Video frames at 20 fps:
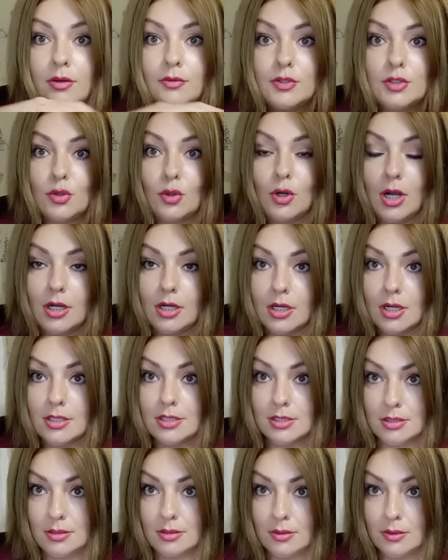Все как
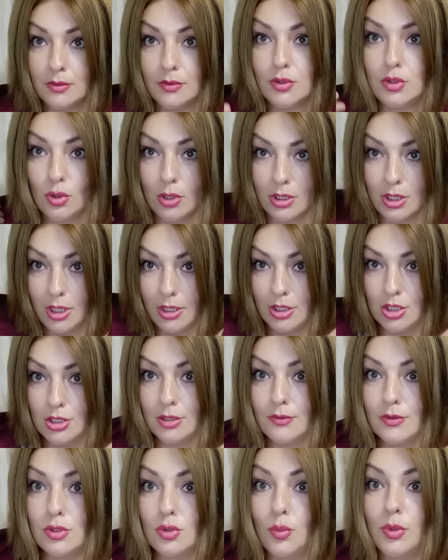раз, все
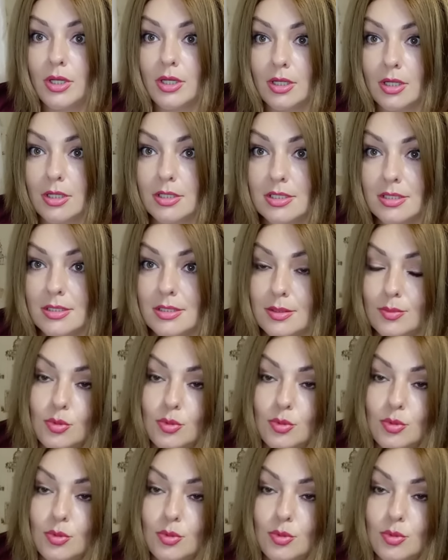отлично, все прекрасно,